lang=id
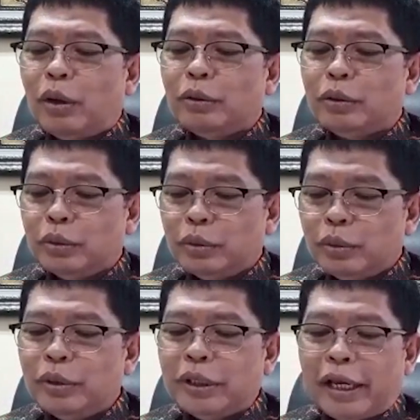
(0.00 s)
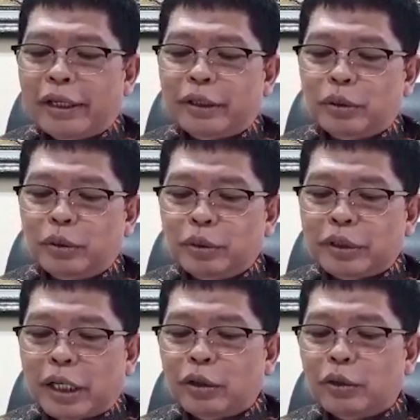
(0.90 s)
Onsu yaitu
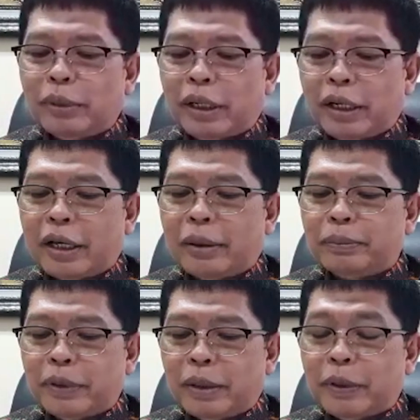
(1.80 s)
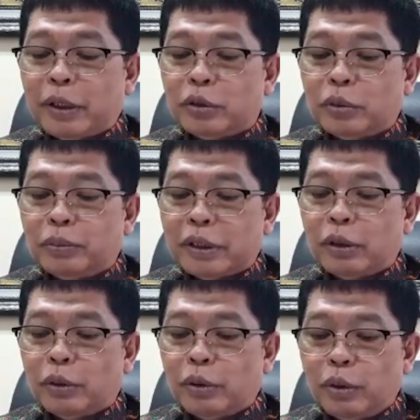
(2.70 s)
satu merek geprek Bensu plus
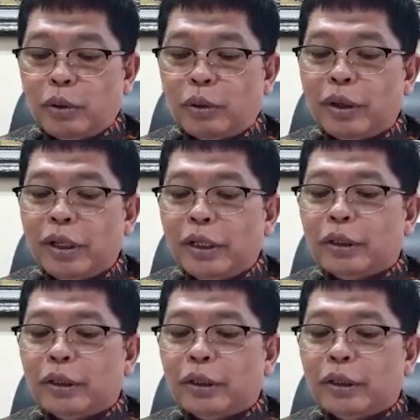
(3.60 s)
logo,